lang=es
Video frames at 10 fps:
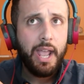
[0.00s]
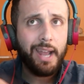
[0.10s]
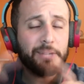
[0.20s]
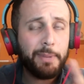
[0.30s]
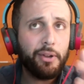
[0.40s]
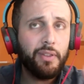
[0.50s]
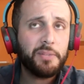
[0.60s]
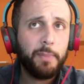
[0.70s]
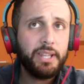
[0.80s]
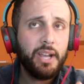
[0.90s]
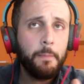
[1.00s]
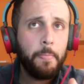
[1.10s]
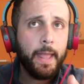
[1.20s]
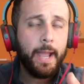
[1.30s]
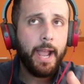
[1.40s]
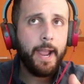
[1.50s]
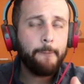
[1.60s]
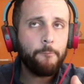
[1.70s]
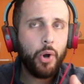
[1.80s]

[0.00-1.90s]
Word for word: El español de España, eh,